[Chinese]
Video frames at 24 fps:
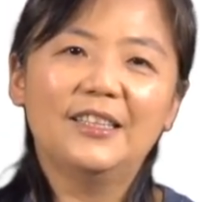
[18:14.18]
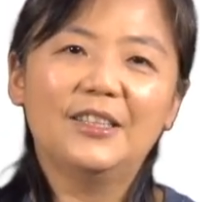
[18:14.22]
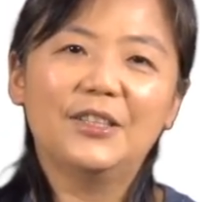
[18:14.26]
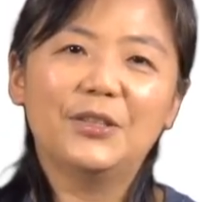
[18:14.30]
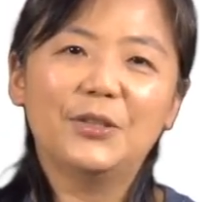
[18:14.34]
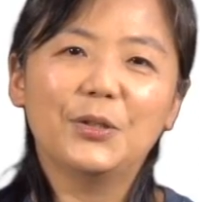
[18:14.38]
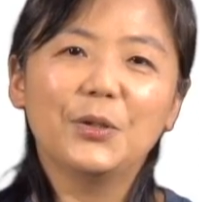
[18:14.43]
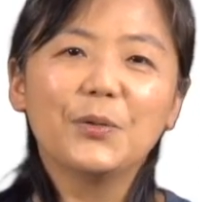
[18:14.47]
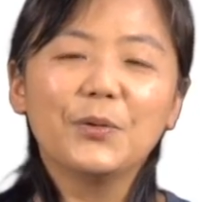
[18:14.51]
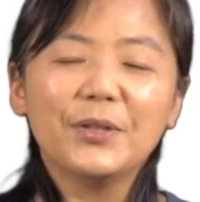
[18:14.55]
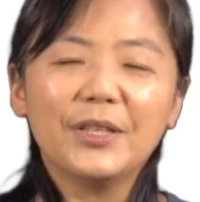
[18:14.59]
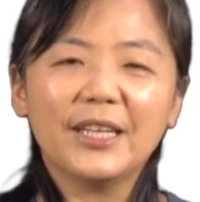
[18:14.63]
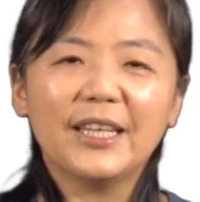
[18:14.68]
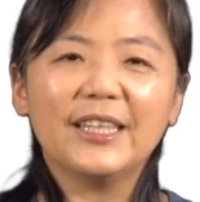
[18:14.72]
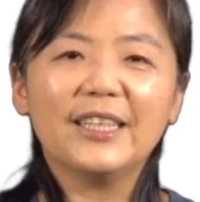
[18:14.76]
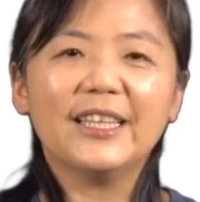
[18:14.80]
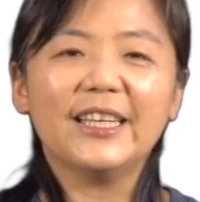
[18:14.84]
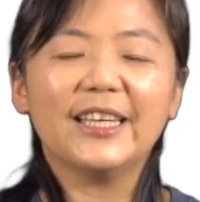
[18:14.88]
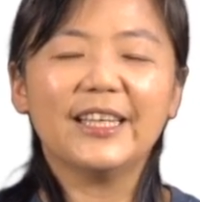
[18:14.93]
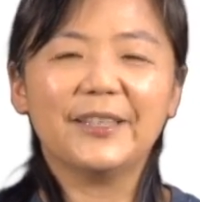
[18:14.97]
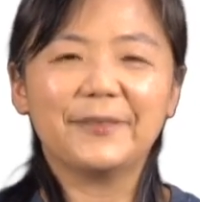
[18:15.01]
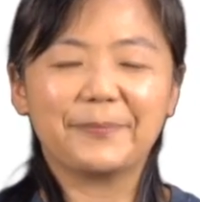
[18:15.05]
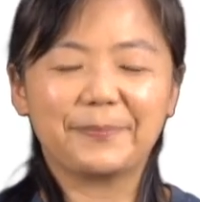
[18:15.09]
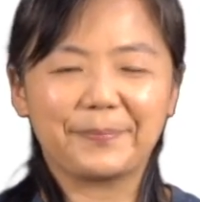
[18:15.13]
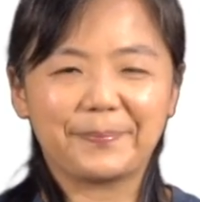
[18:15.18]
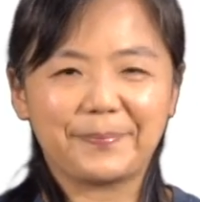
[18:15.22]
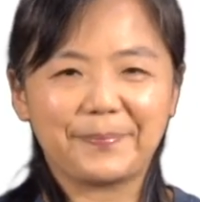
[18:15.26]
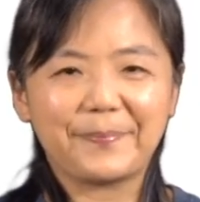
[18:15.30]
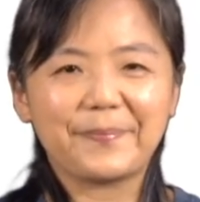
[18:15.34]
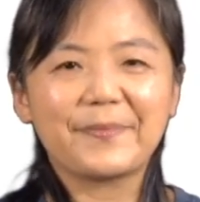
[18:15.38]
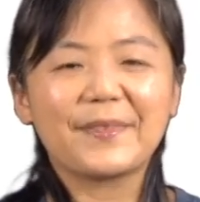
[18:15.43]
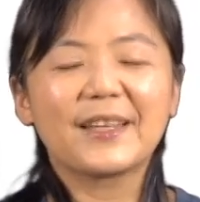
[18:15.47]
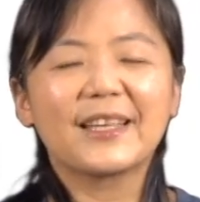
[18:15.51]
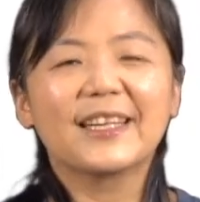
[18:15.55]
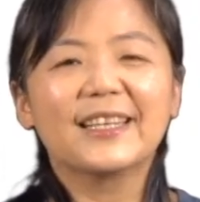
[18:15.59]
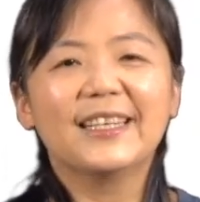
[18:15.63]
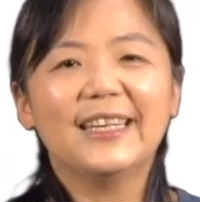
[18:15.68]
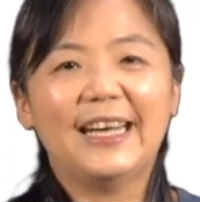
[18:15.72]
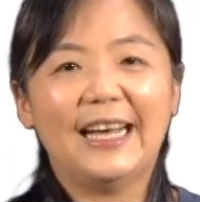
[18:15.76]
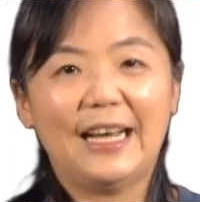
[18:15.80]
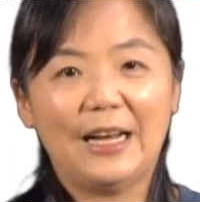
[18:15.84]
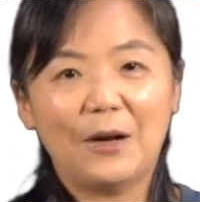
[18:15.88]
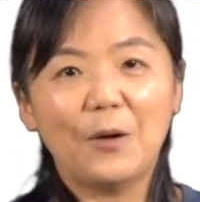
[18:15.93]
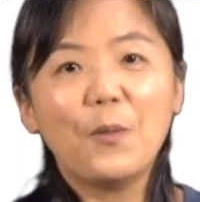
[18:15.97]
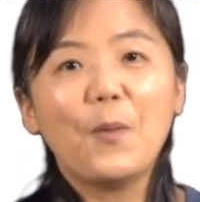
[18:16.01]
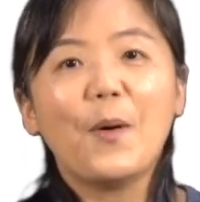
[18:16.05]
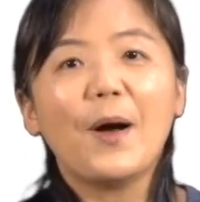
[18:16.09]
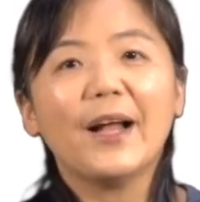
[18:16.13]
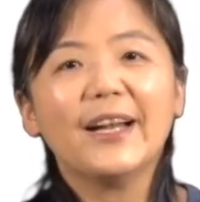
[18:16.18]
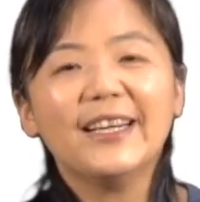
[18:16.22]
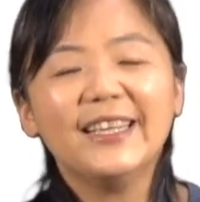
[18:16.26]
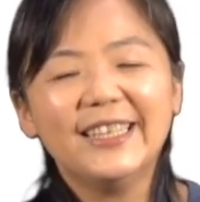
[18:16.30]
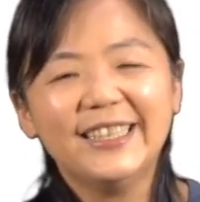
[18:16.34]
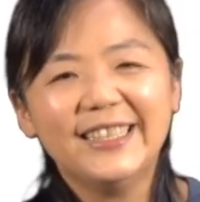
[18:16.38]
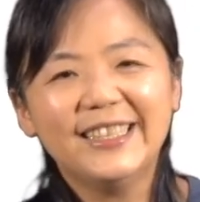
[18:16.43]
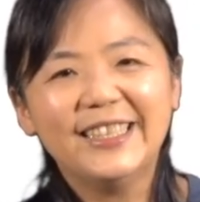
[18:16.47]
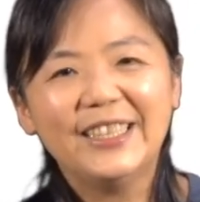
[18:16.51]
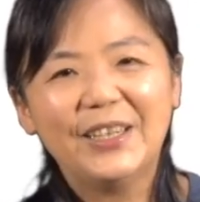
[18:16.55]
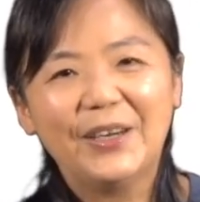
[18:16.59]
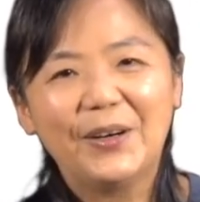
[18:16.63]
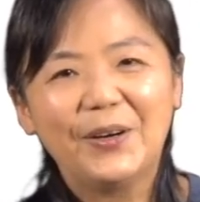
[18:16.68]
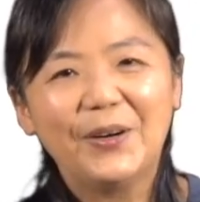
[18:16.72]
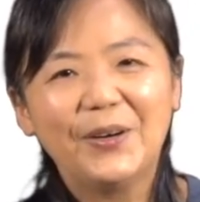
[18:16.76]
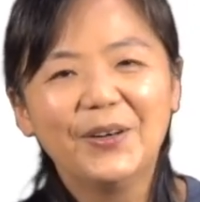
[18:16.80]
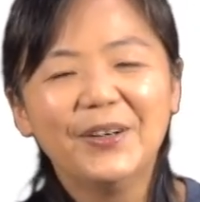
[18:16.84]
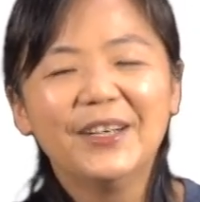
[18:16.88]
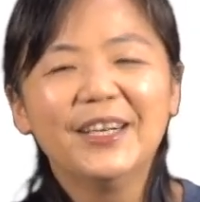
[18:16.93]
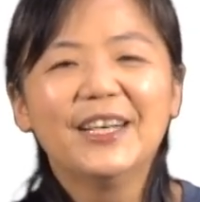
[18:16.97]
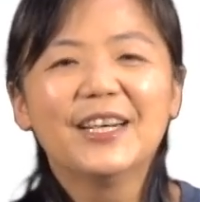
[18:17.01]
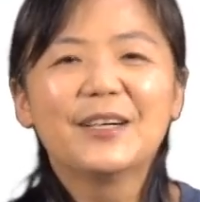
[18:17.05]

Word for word: 有一点点，嗯，很欢乐哦。